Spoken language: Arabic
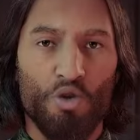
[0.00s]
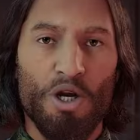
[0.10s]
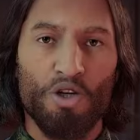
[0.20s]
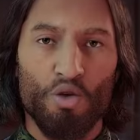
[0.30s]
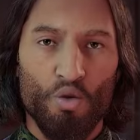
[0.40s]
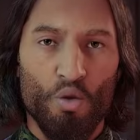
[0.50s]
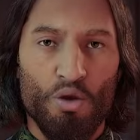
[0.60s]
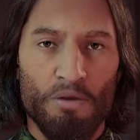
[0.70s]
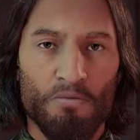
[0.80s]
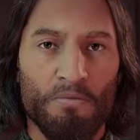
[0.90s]
سرعة
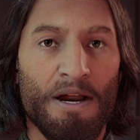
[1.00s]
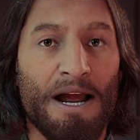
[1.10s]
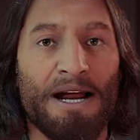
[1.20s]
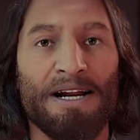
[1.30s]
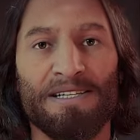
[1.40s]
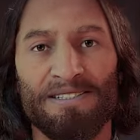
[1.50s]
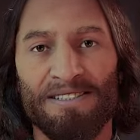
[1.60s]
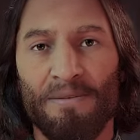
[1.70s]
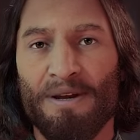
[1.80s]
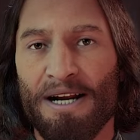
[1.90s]
الضوء خلت
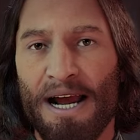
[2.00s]
الزمن